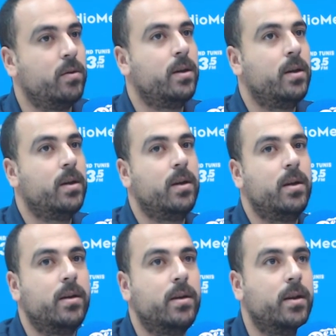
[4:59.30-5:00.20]

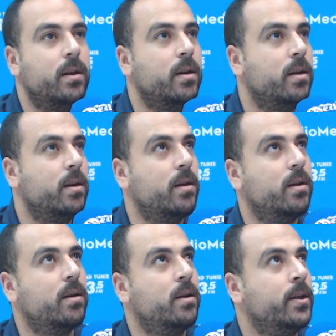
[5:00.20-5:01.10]
آه كل آه،
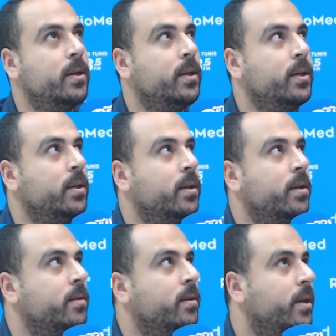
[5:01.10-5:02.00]

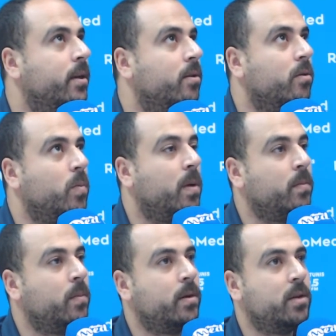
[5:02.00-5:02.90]
هي
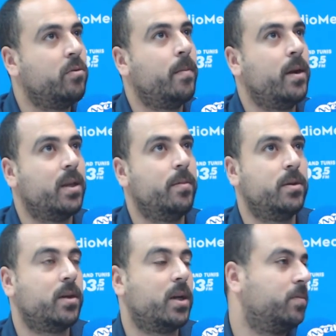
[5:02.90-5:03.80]
جلوبالمون ندوه معناتها باش
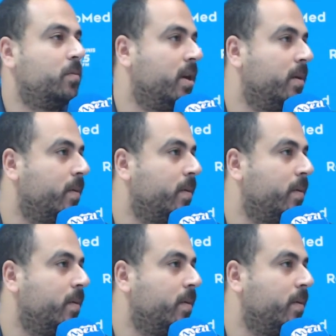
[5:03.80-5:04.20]
نقسموا احنا بار